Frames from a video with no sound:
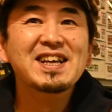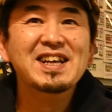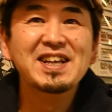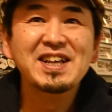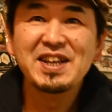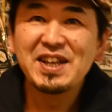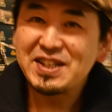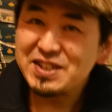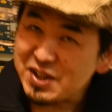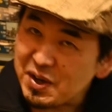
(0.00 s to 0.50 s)
とか
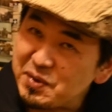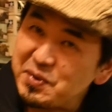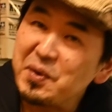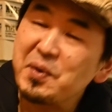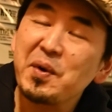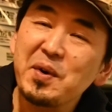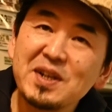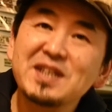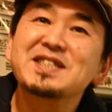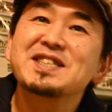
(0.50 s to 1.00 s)
ねそう
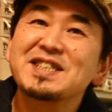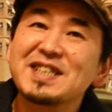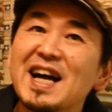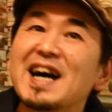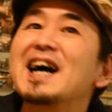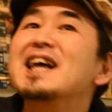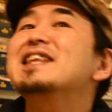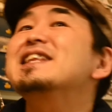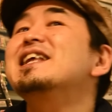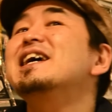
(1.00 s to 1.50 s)
残り少な
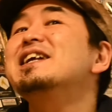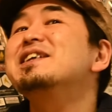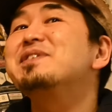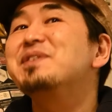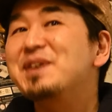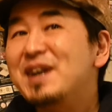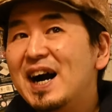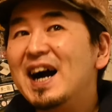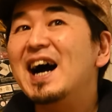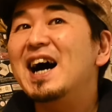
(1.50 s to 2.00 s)
かったり
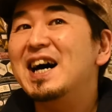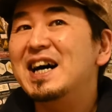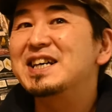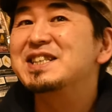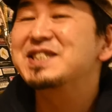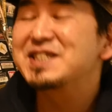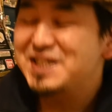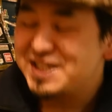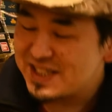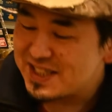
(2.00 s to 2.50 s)
とか
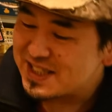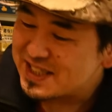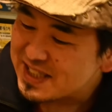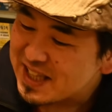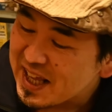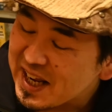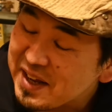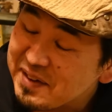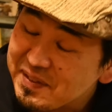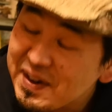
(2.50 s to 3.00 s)
し
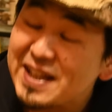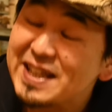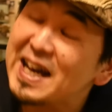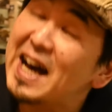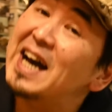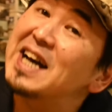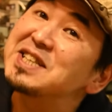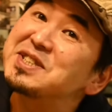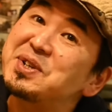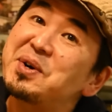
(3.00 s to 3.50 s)
てれば
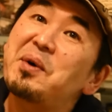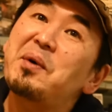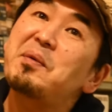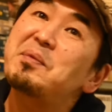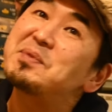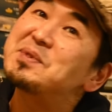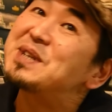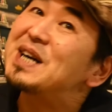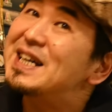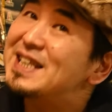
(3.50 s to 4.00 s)
大丈
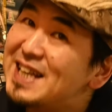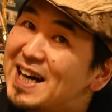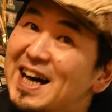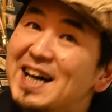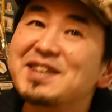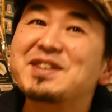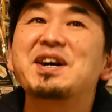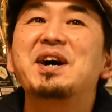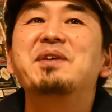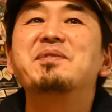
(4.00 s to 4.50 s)
夫か
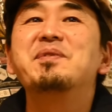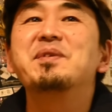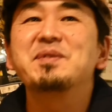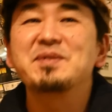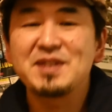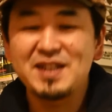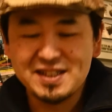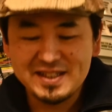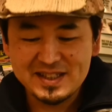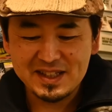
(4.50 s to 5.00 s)
なとは思
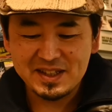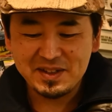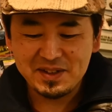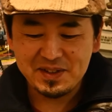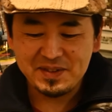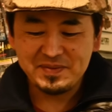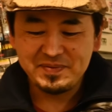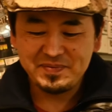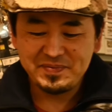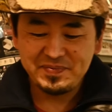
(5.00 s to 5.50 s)
うんですけど
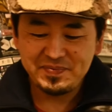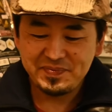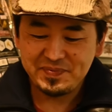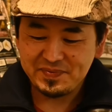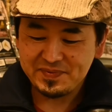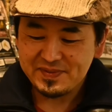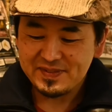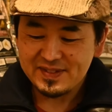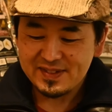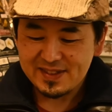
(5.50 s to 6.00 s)
中身を
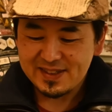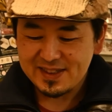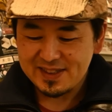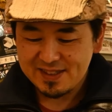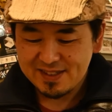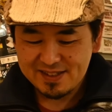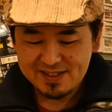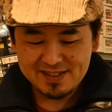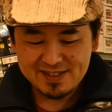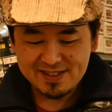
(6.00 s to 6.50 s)
把握し
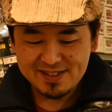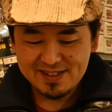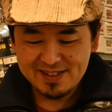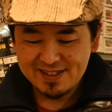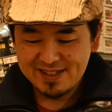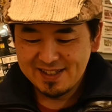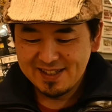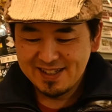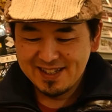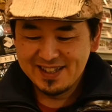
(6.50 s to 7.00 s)
てるそ
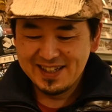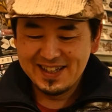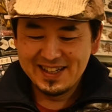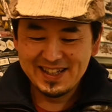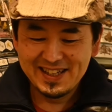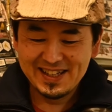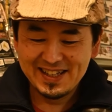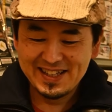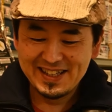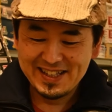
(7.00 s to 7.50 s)
れは
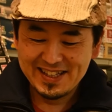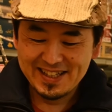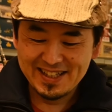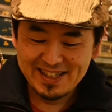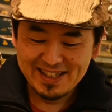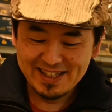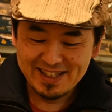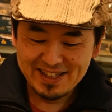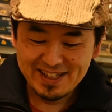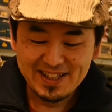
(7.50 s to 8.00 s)
もう
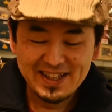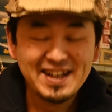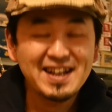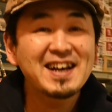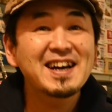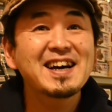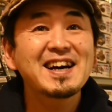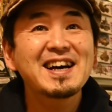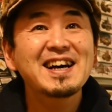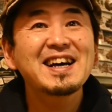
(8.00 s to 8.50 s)

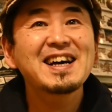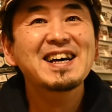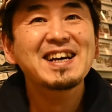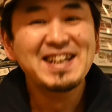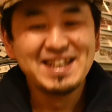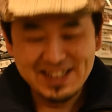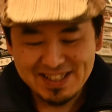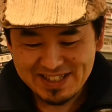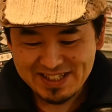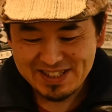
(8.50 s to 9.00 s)
クロート専用
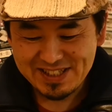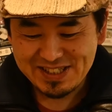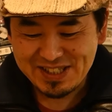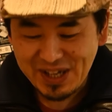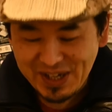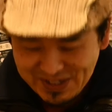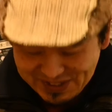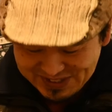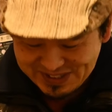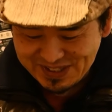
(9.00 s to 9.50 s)
の技です
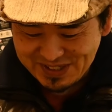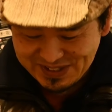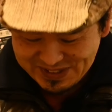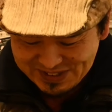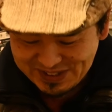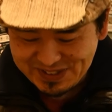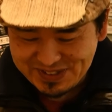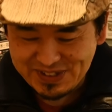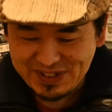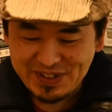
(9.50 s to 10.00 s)
そうそう
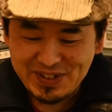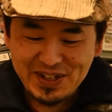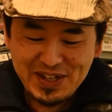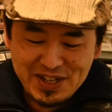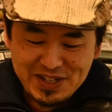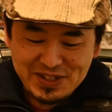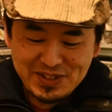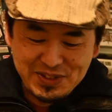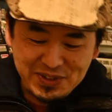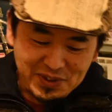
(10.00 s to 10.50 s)
そうそう
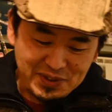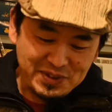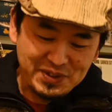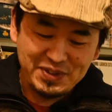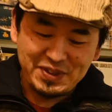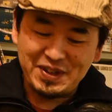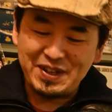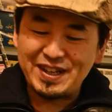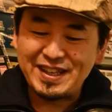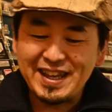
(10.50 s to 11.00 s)
クロートっ
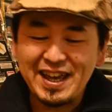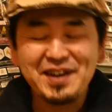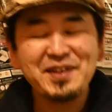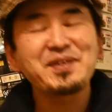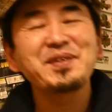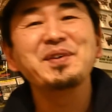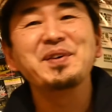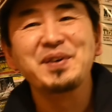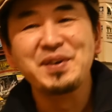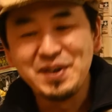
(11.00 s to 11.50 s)
て結
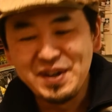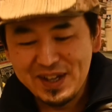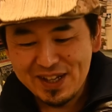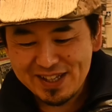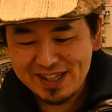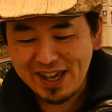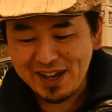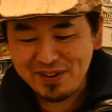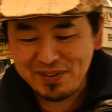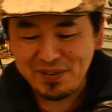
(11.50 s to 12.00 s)
構
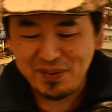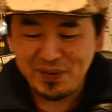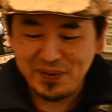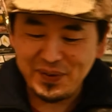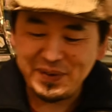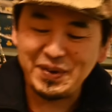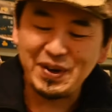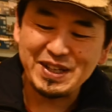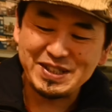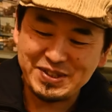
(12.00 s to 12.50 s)
結構
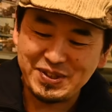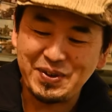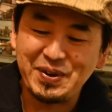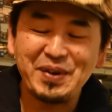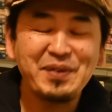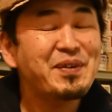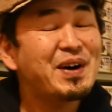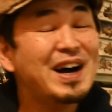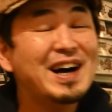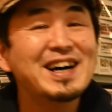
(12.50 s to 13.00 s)
俺はそ
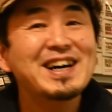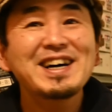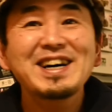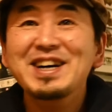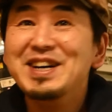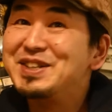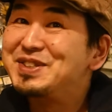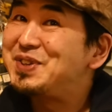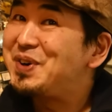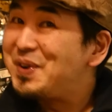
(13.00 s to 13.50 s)
れは
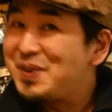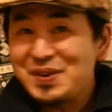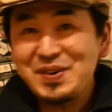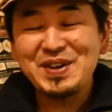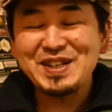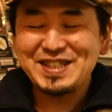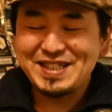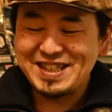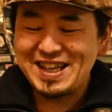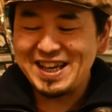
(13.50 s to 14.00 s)
それ
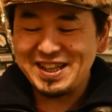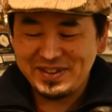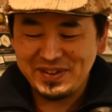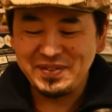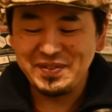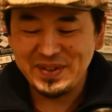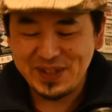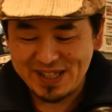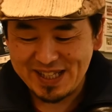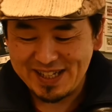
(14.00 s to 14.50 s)
はすげえと
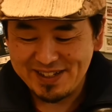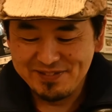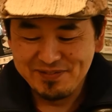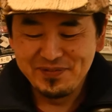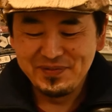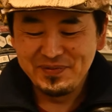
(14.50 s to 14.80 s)
思った、う